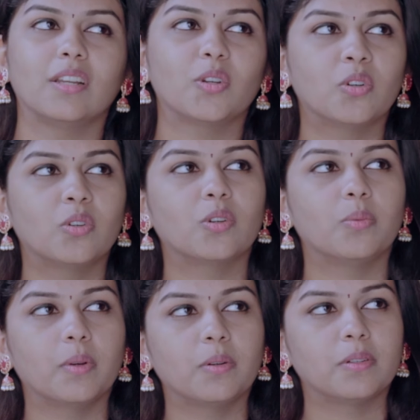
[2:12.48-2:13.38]
कितने दिन
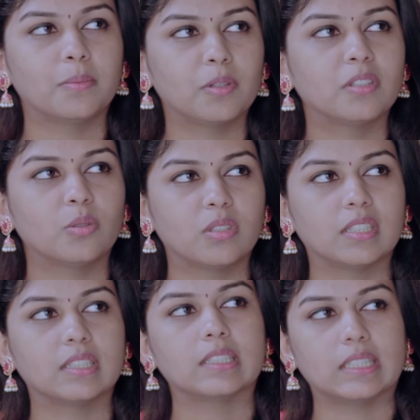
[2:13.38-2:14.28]
तुम्हारी मनमानी सहनी होगी
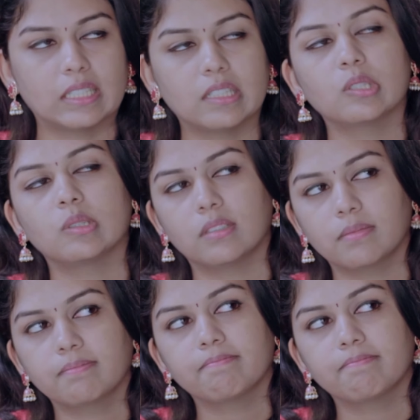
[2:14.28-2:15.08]
बस इसीलिए पूछा